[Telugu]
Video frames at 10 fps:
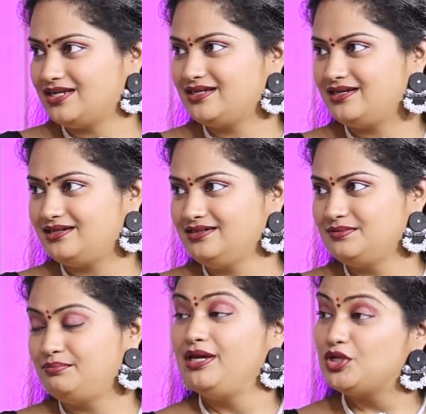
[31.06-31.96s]
వారిదైనా
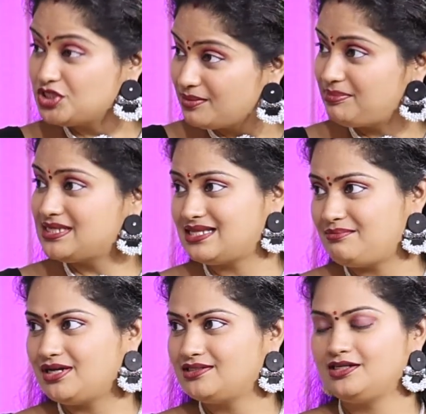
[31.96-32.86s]
మీరు చెప్పే
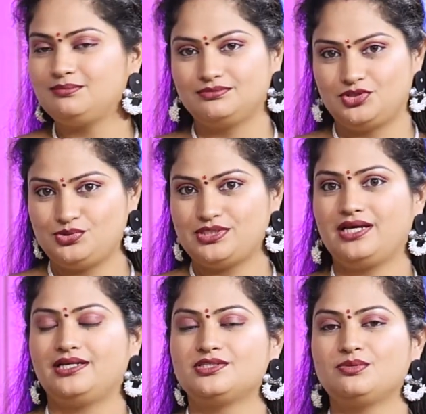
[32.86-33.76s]
సమాధానం
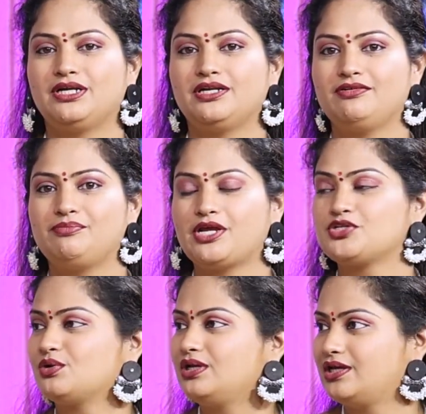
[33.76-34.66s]
చూసే సుమన్ టీవీ
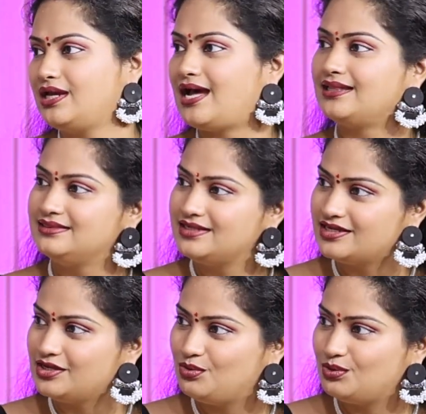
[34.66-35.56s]
ప్రేక్షకులకి
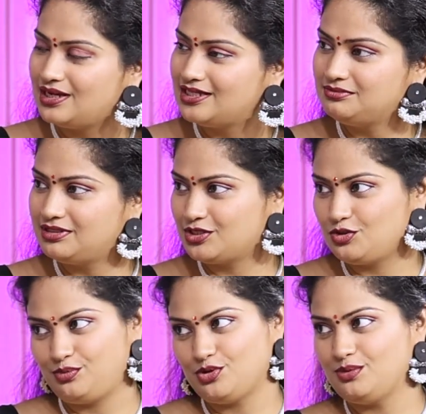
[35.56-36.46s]
అందరికీ కోట్లాది
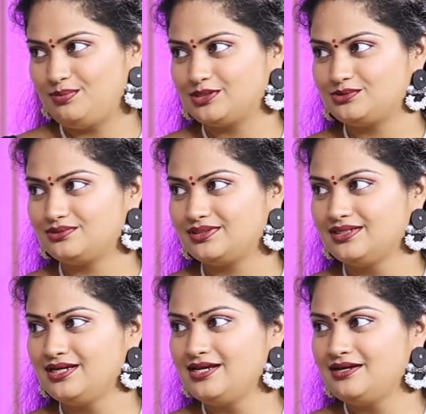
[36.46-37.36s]
మందికి ఉపయోగపడుతుంది
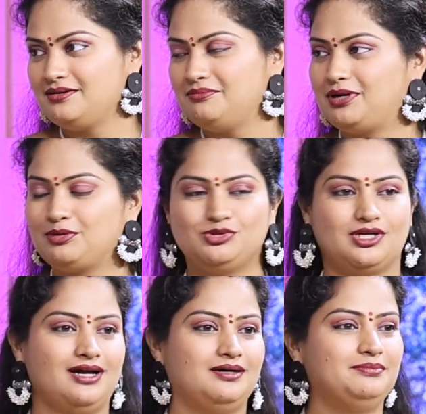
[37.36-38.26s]
మరి
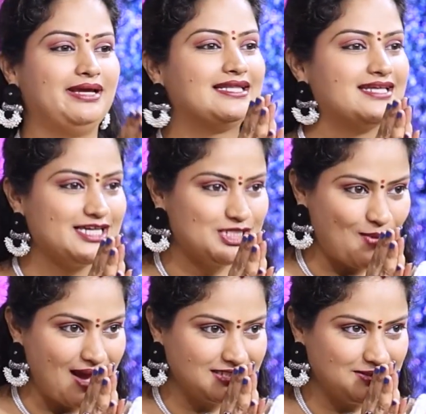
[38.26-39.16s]
ముందుగా మీ అందరికీ
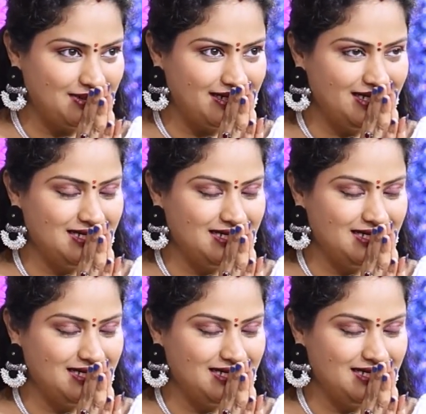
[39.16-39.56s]
స్వాగతం అండి